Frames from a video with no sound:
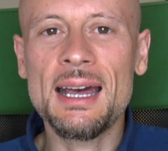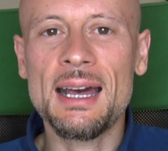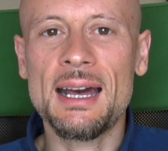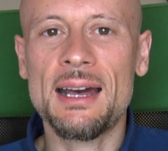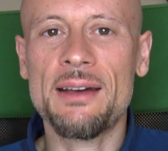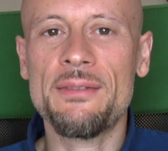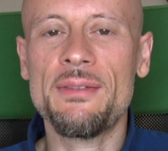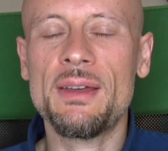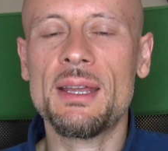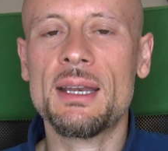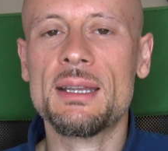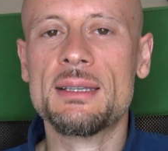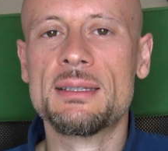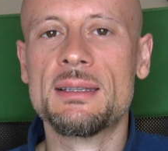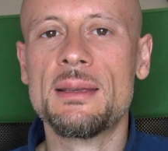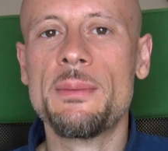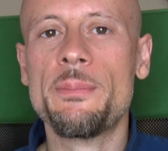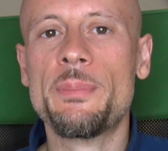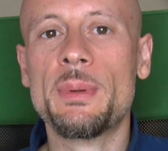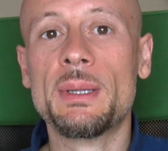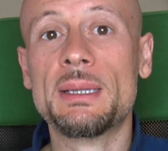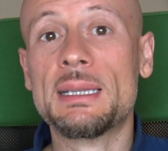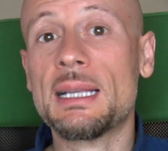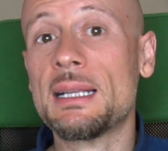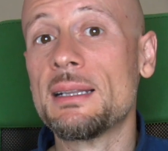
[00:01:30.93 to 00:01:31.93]
avere
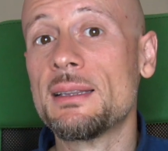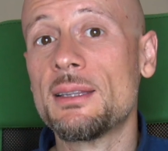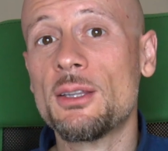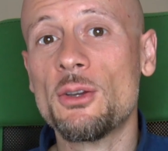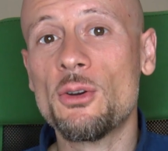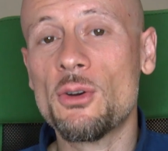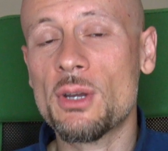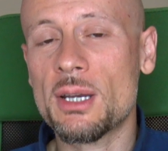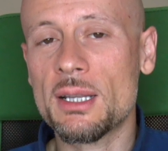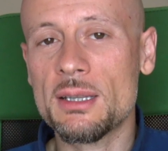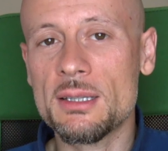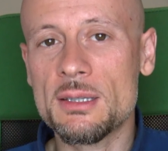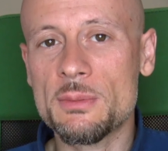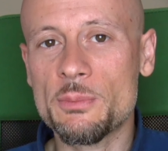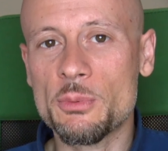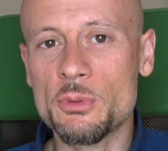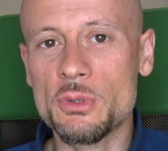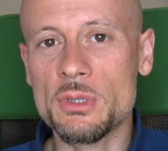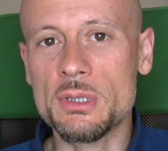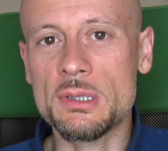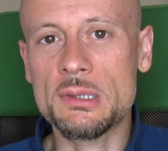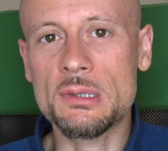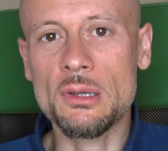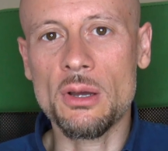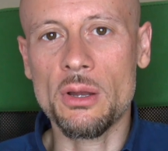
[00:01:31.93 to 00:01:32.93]
sempre tante ore a
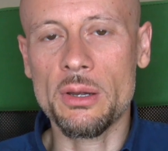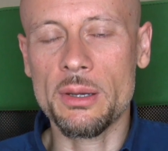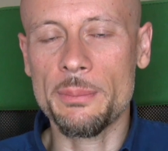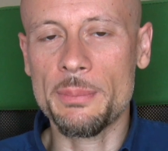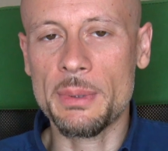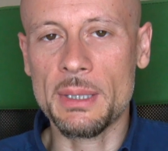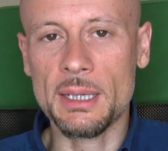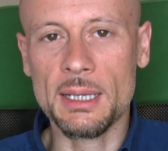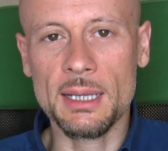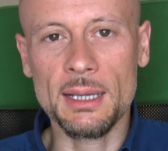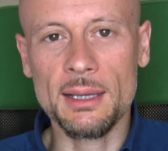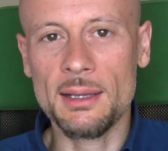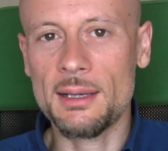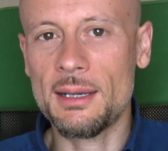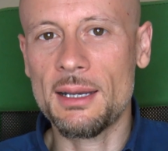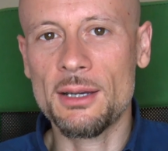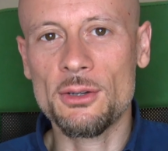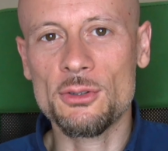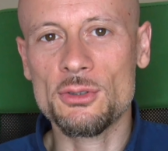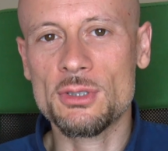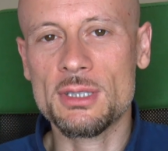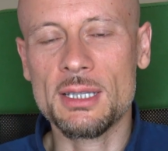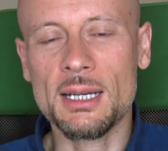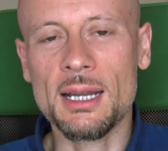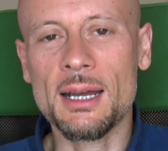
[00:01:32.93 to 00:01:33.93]
disposizione perché la
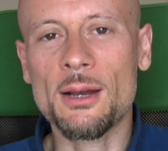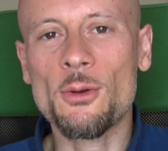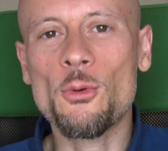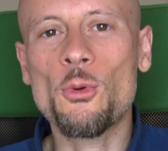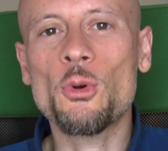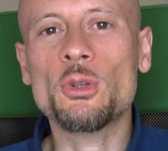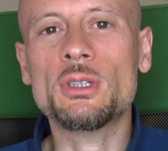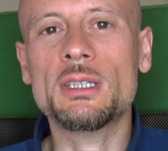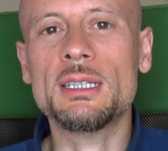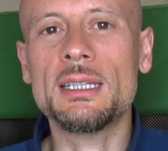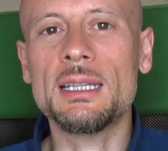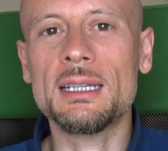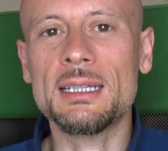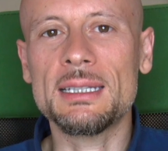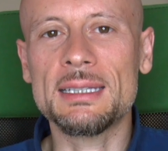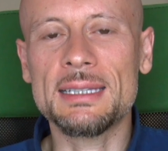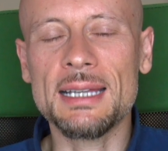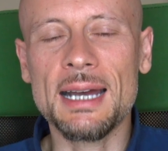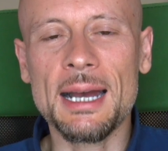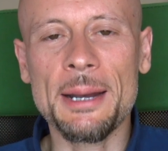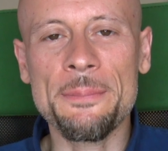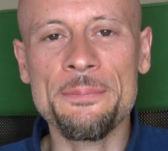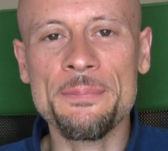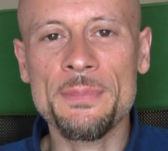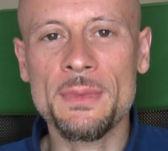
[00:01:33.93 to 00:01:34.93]
nostra
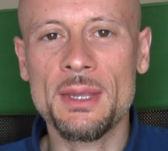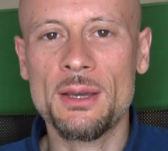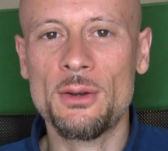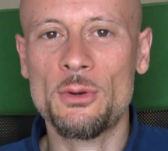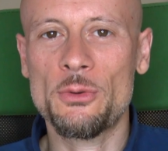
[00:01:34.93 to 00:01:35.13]
quotidianità